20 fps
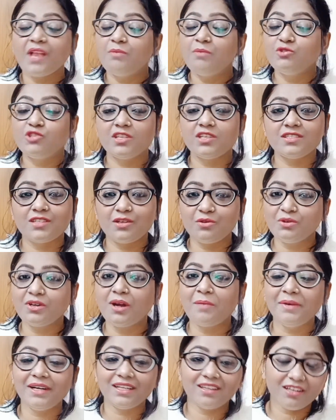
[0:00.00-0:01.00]
मुझे ज़रूर
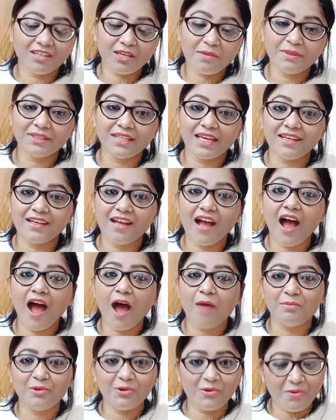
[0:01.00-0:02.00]
कमेंट करके बताइएगा
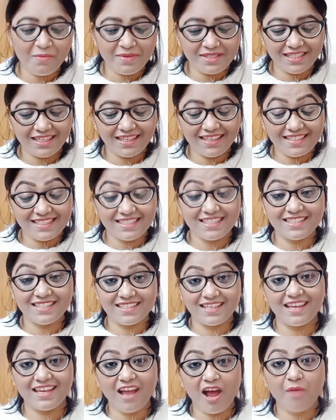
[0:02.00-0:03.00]
आप लोगों में से किस किस
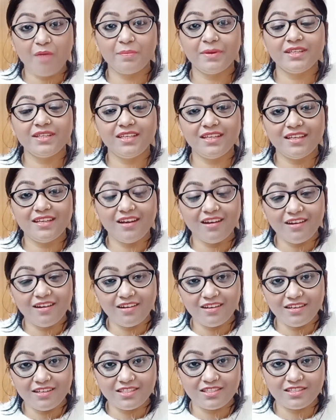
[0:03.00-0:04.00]
के यहाँ पर ये
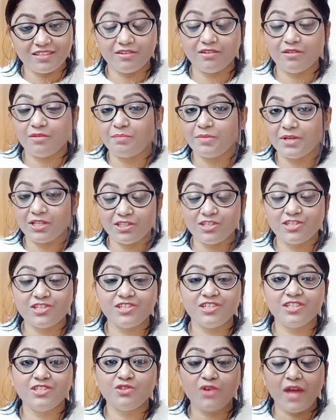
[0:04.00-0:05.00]

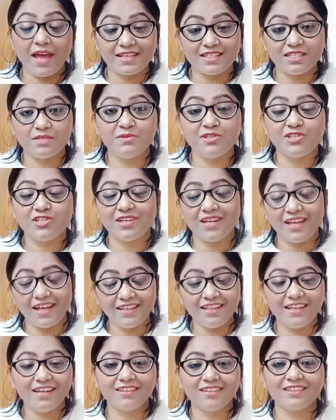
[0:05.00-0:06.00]
प्रदर्शनी जो एग्जीबिशन है
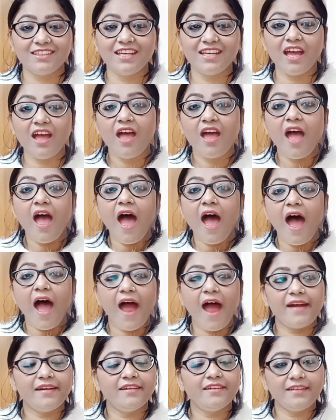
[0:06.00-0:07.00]
ये लगती है
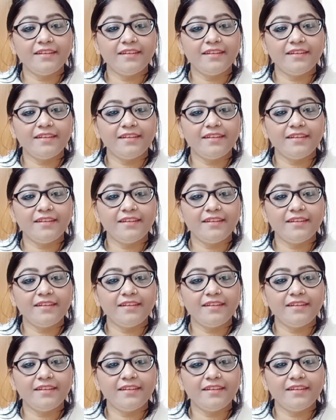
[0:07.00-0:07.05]
एंड